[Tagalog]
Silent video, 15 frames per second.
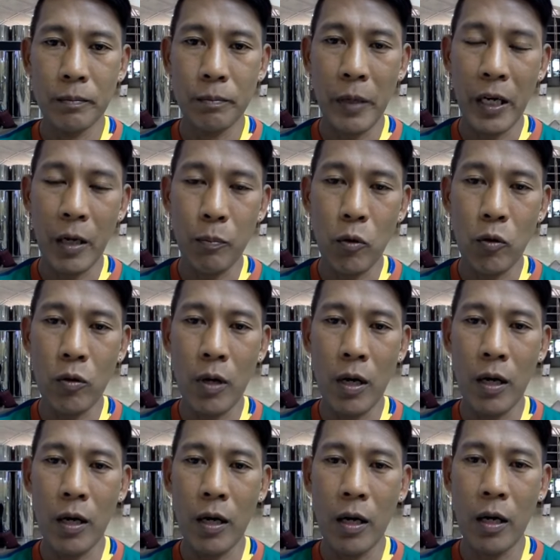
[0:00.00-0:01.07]
para po
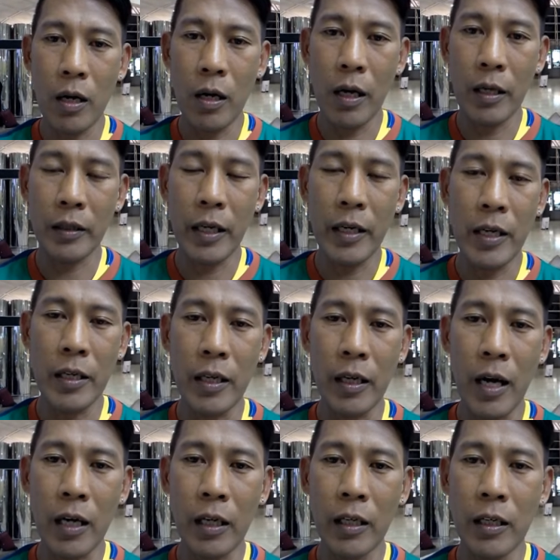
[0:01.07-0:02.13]
uh, antayin
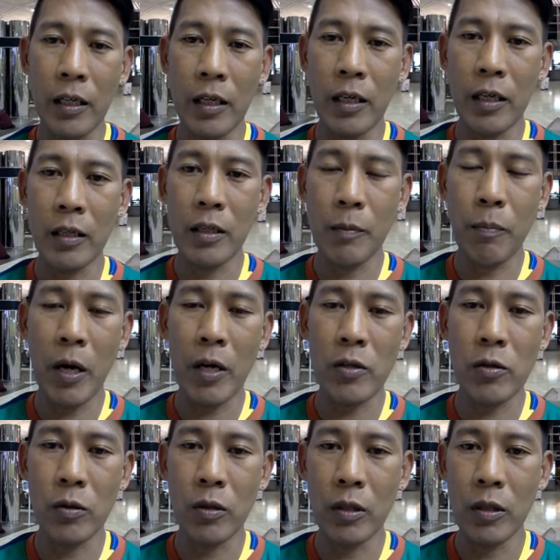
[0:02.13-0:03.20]
ang aking uh,
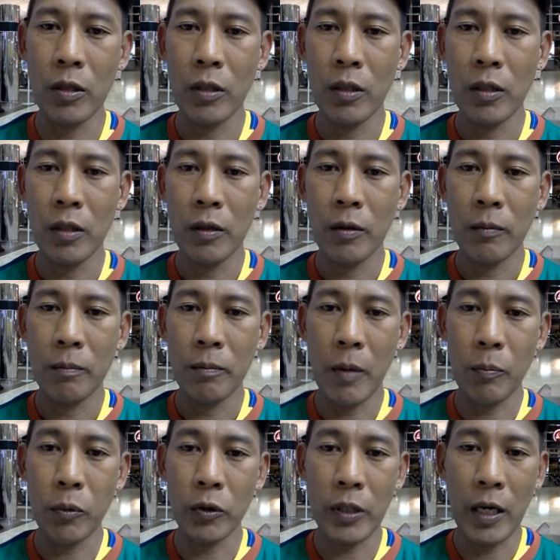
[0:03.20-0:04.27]
departure
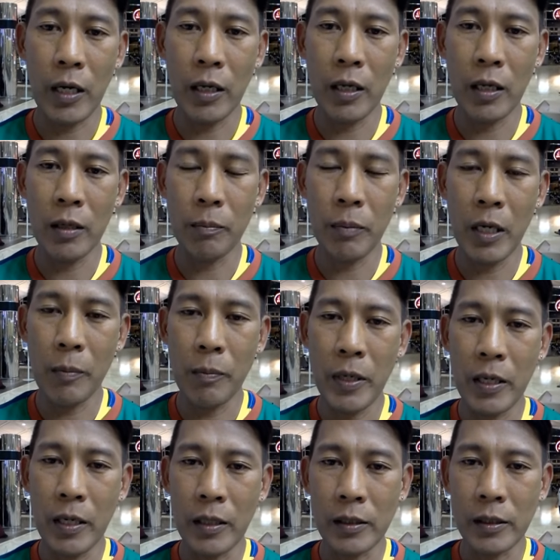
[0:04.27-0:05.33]
papuntang uh,
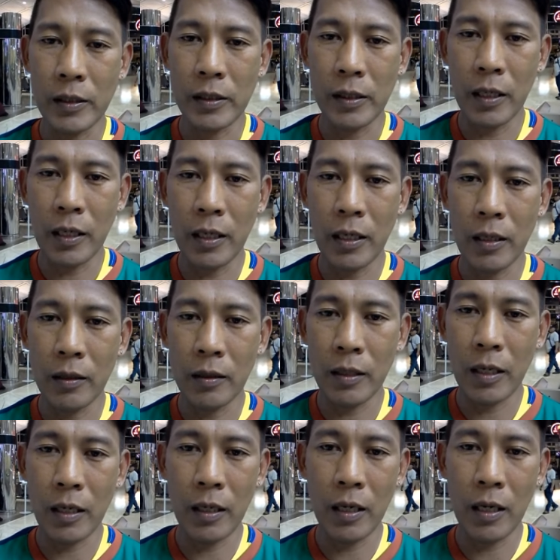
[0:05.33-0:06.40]
Pilipinas uh,
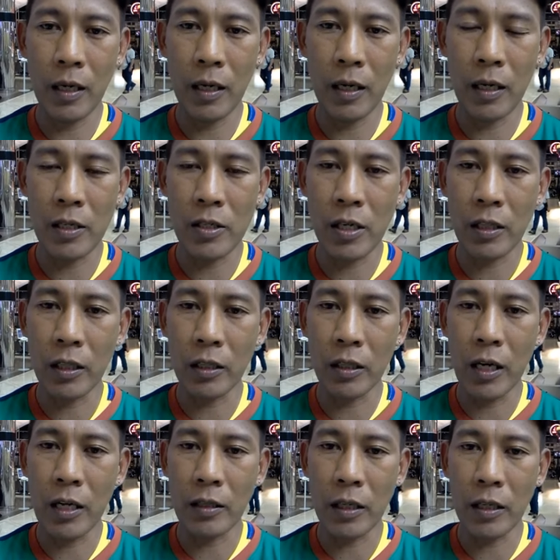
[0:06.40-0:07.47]
ng uh, alas
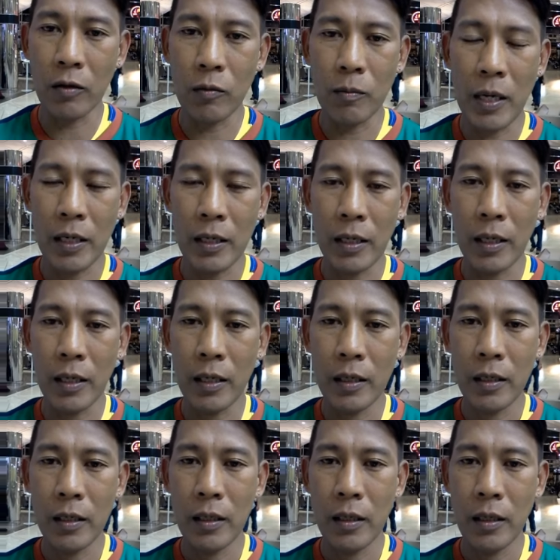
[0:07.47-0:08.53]
7.30 ng umaga.
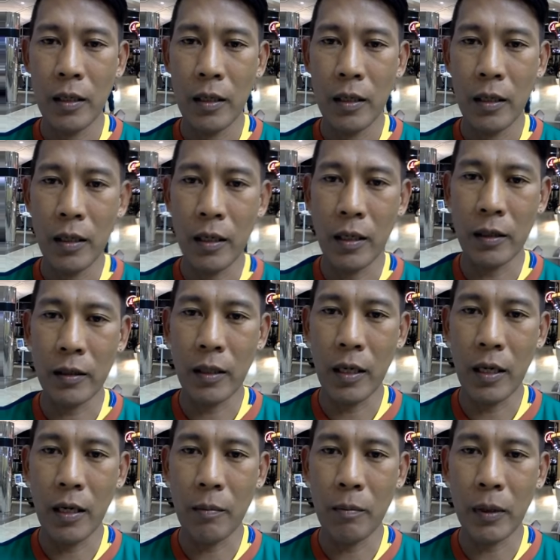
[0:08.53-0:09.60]
At
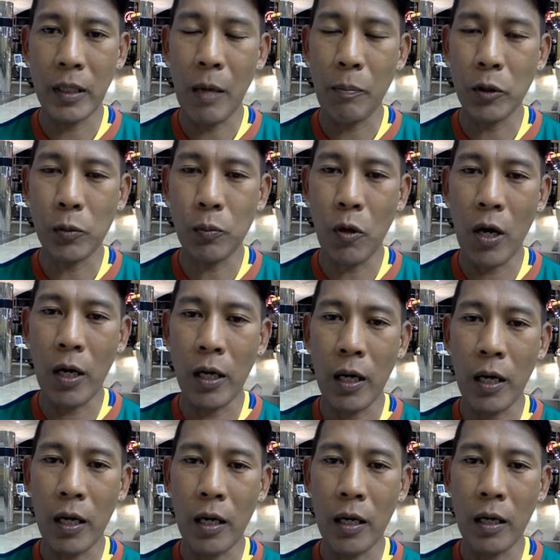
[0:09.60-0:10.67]
uh, matapos po ang
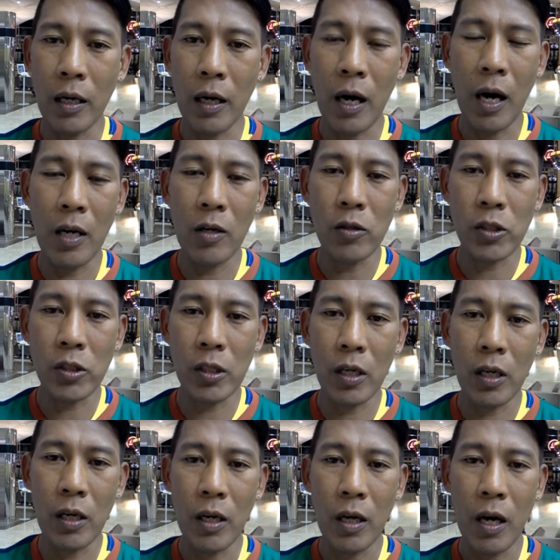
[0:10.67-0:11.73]
uh, halos
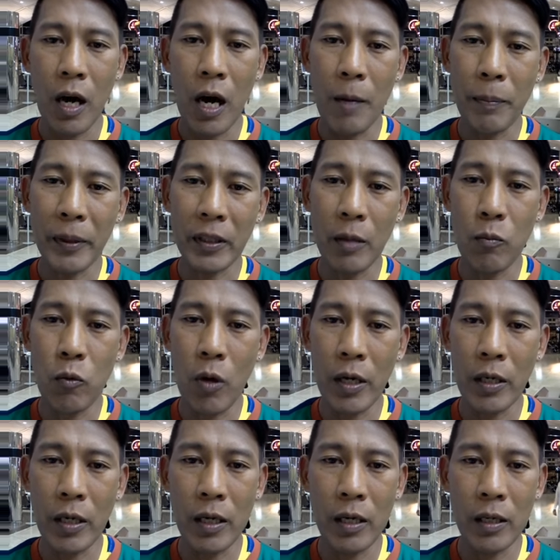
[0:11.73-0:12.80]
apat na
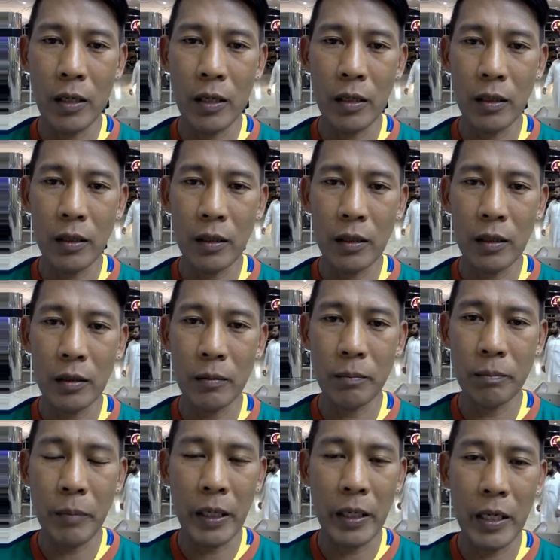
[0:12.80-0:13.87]
buwan ng
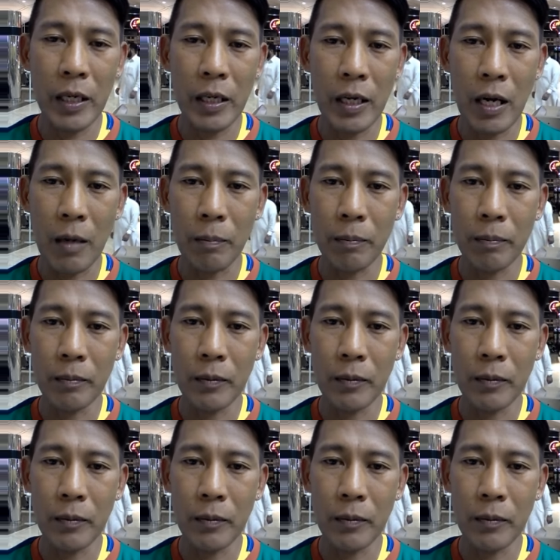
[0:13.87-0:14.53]
paghihirap